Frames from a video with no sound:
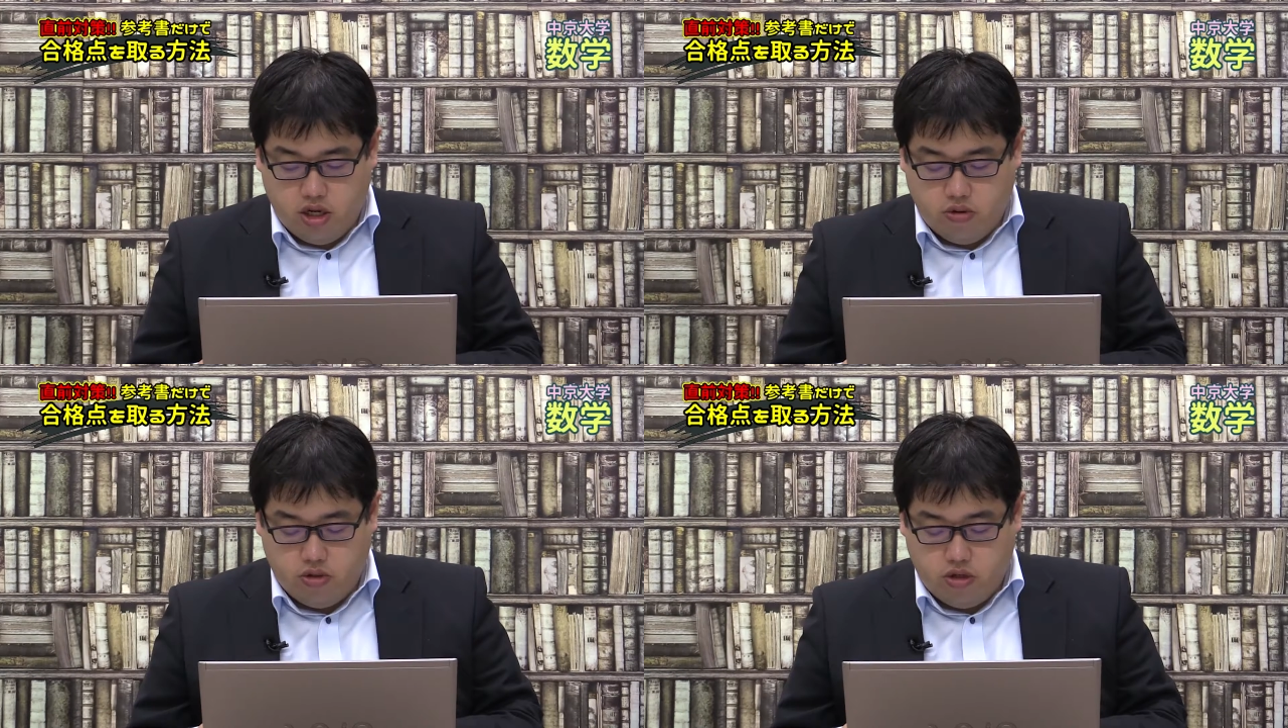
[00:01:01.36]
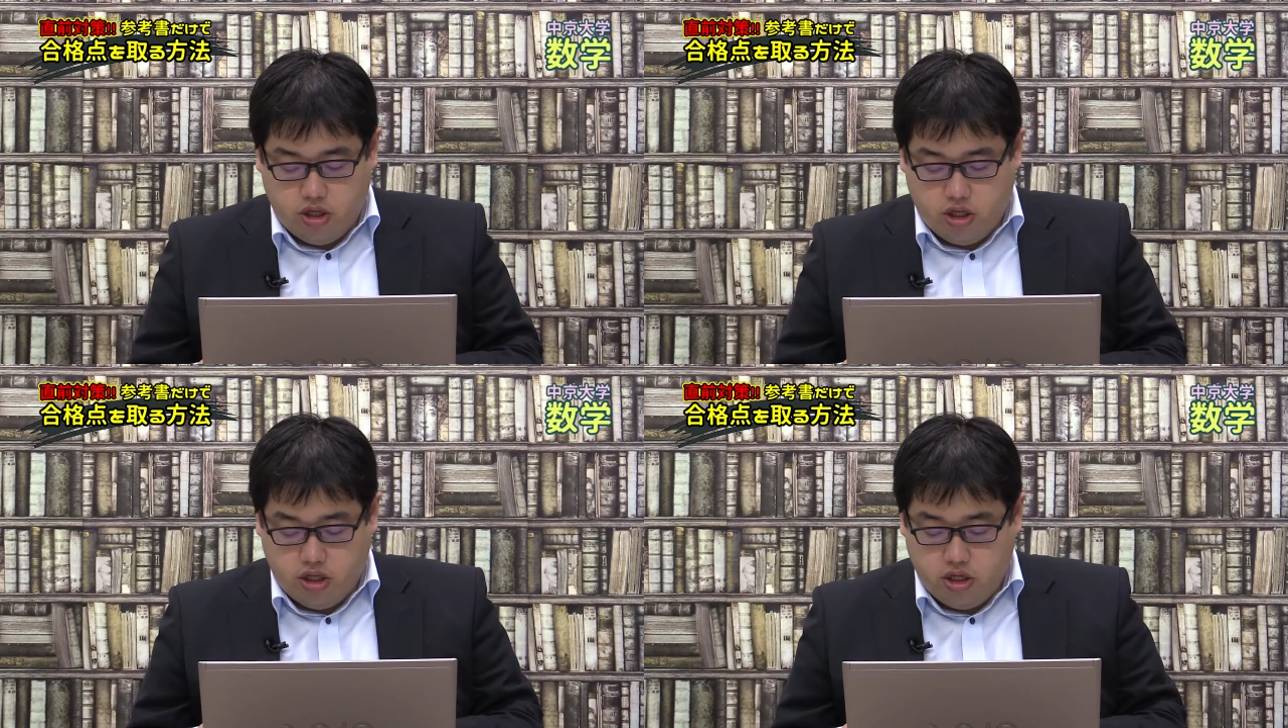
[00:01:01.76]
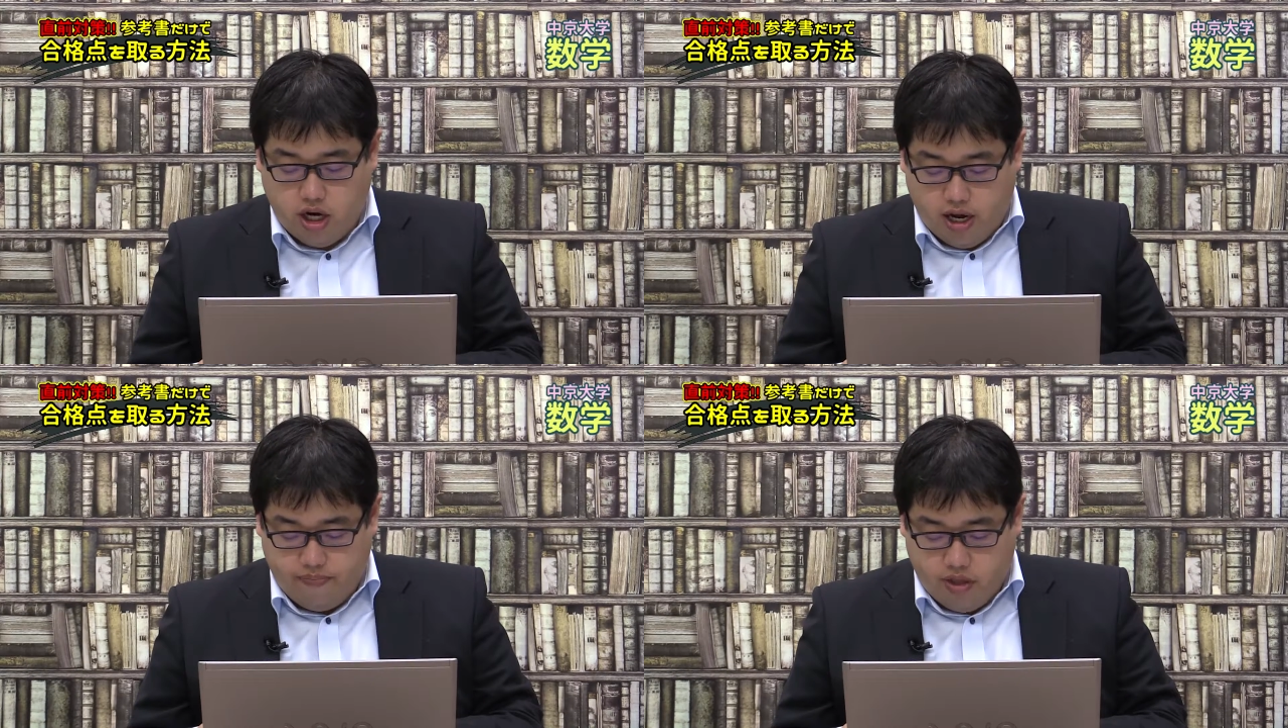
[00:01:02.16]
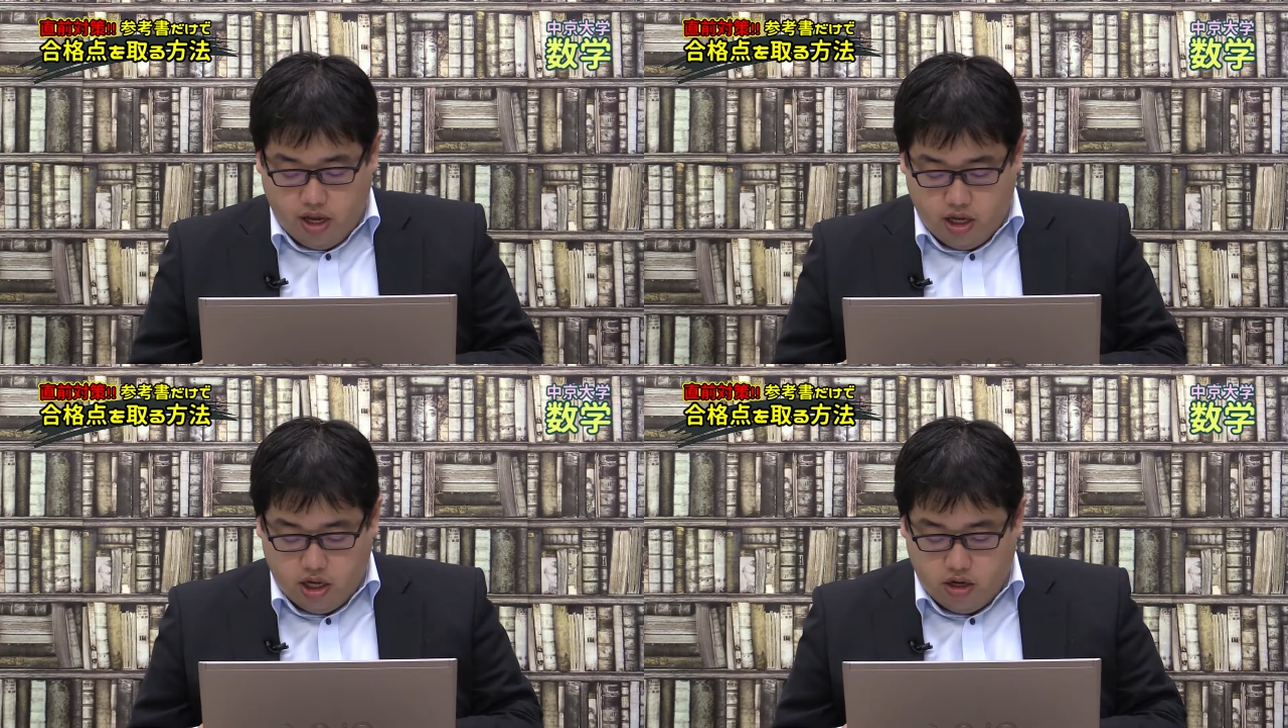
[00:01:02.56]
4つ5つぐらい、
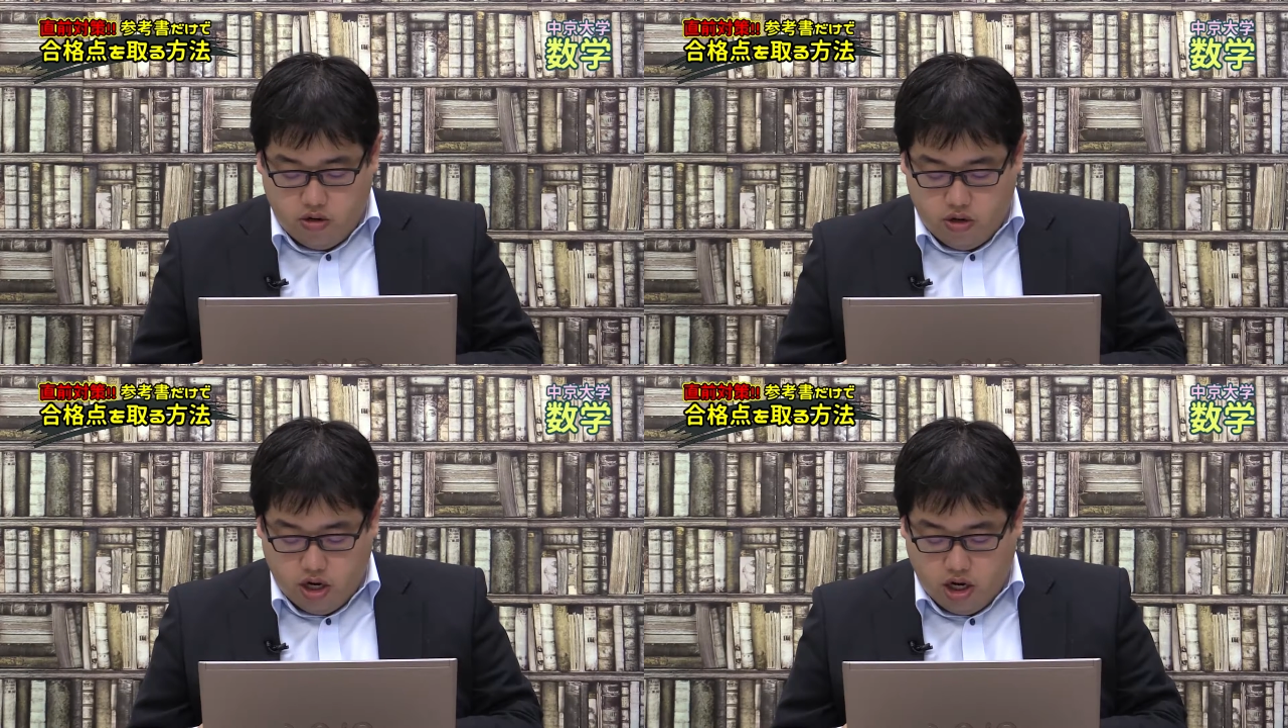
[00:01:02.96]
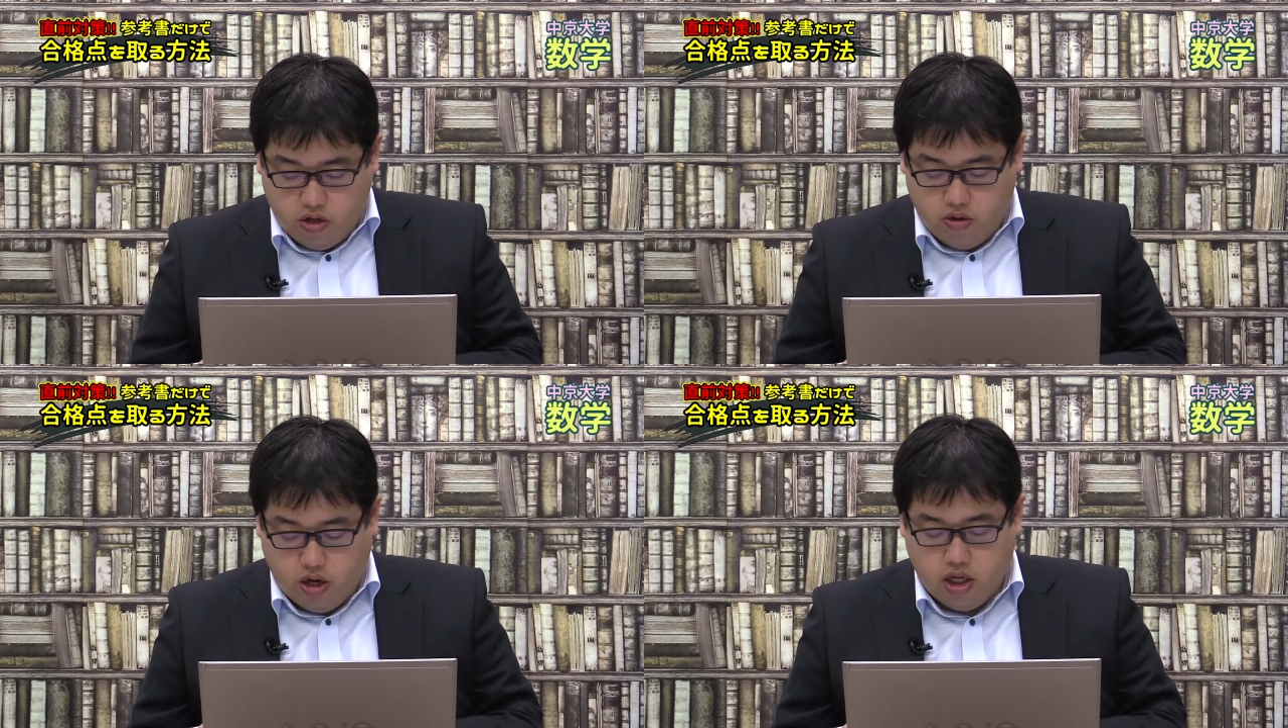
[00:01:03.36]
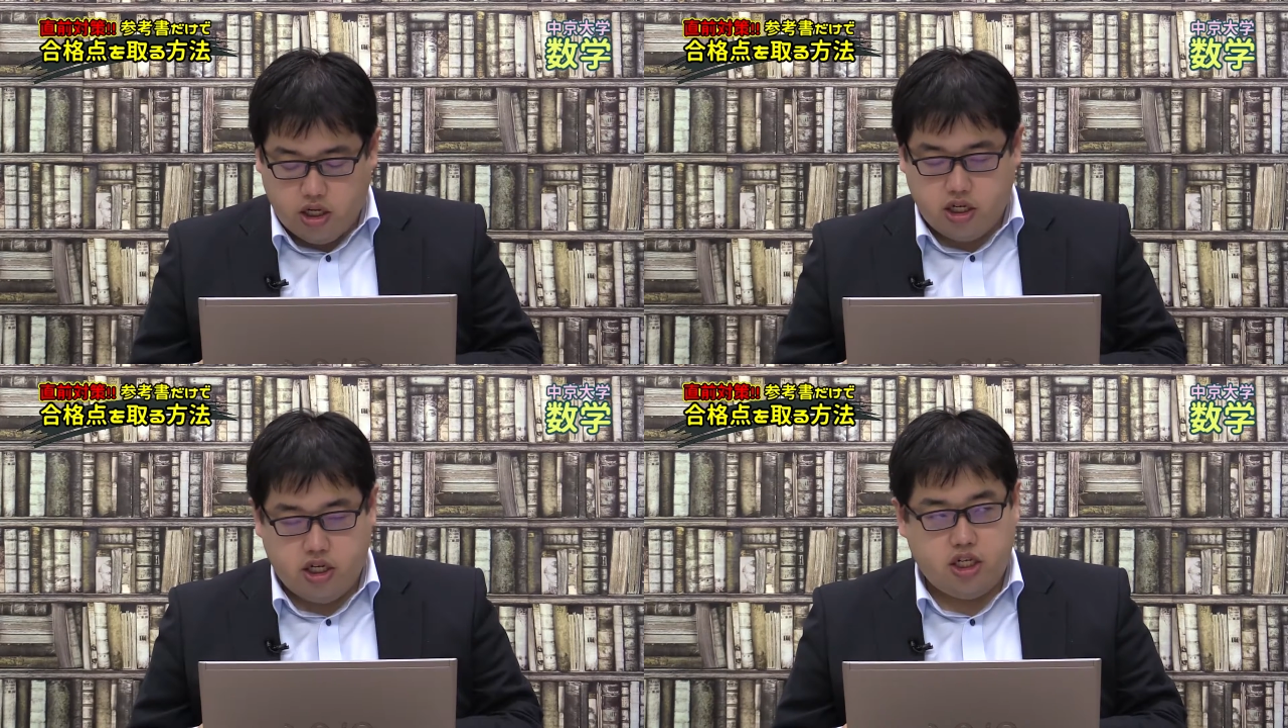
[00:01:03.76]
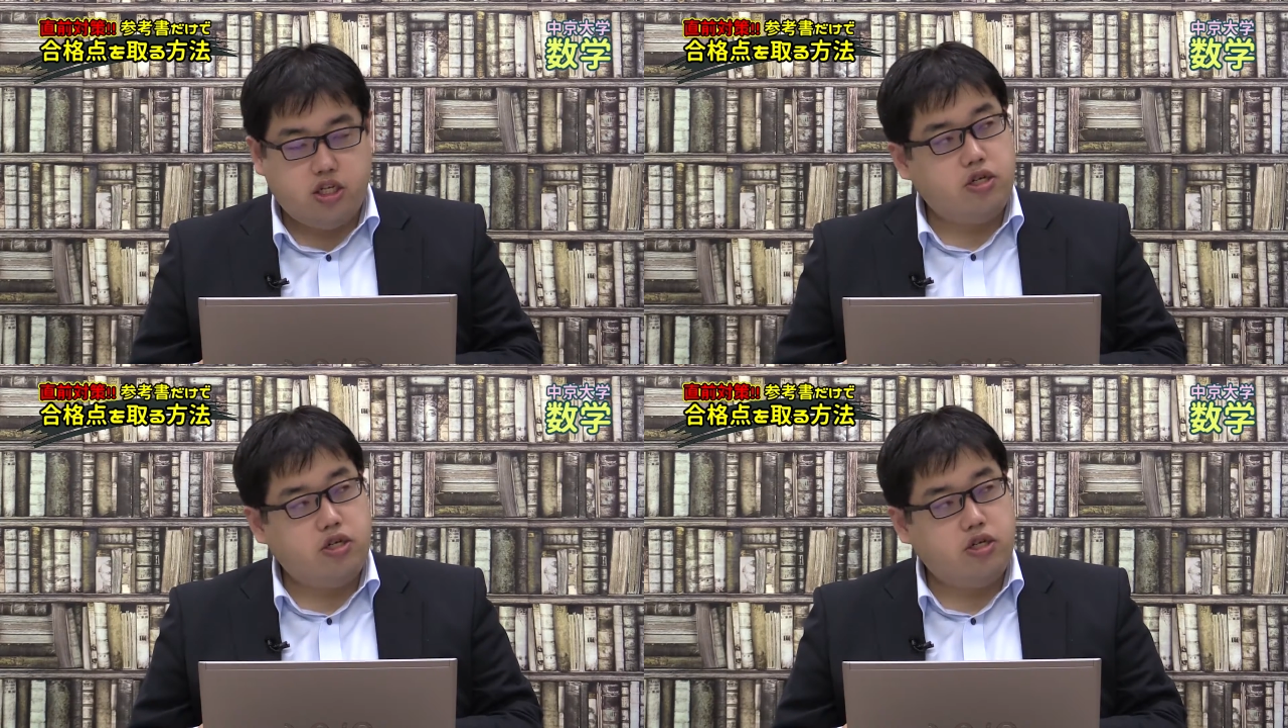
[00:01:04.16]
え出てくるかなという形5つ